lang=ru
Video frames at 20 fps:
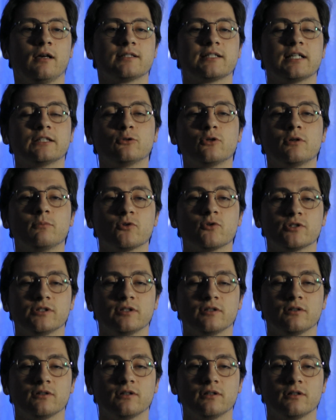с которым
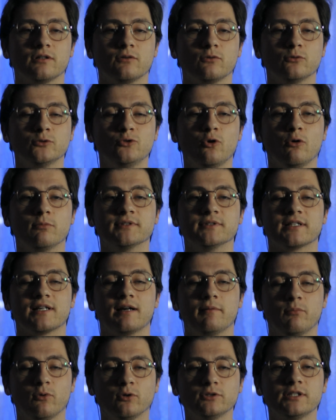можно удобно
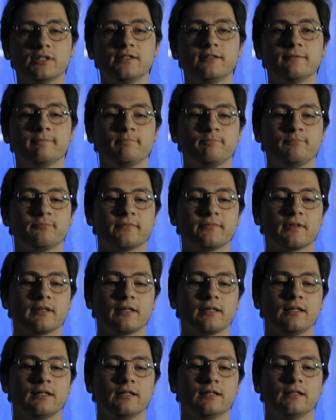работать,
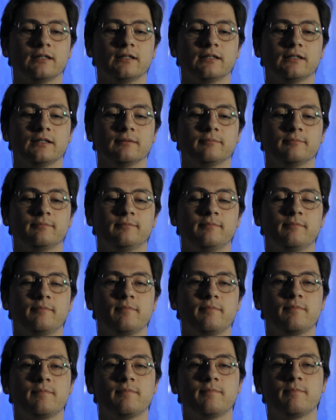а,
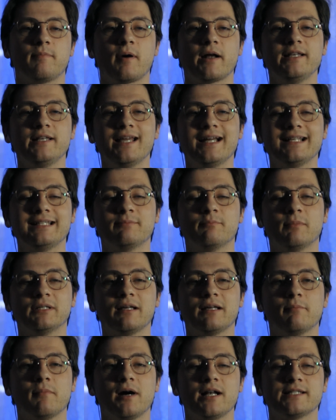понять
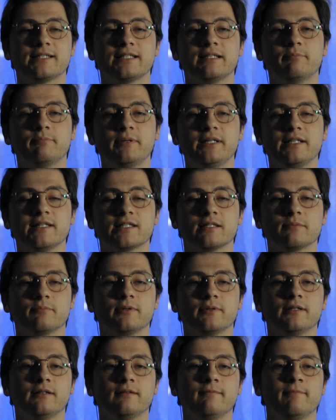маломальские
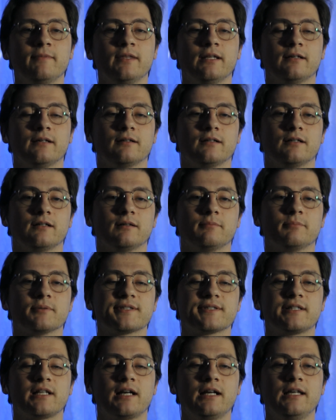принципы а,
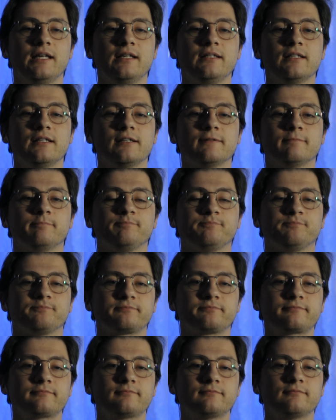построения
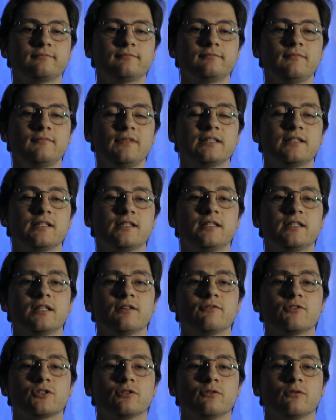
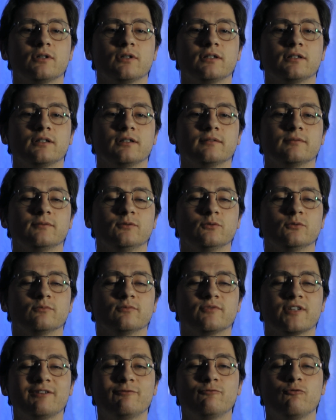тестировочного, а, ну,
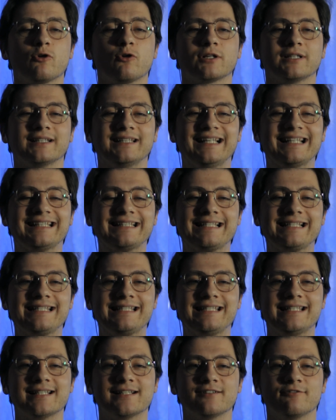фреймворка для
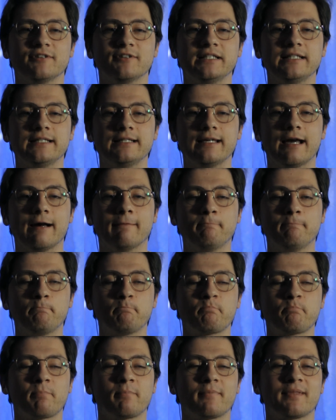тестирования,
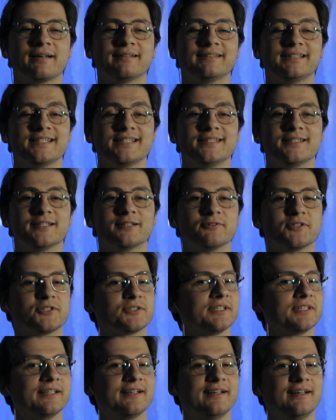
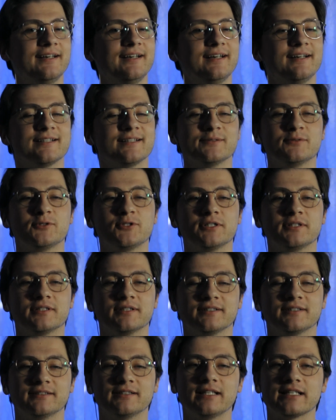тестировочный, звучит
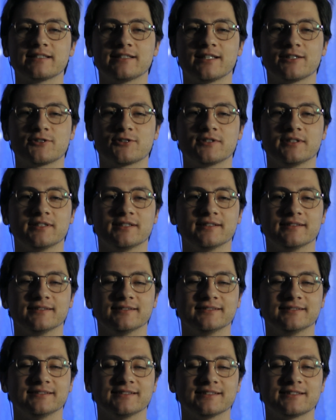
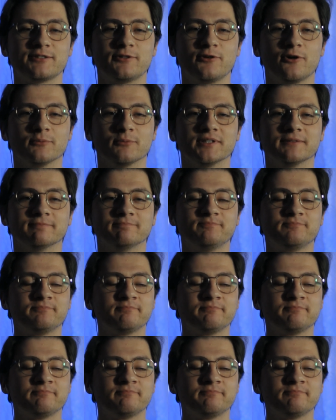достаточно стрёмно.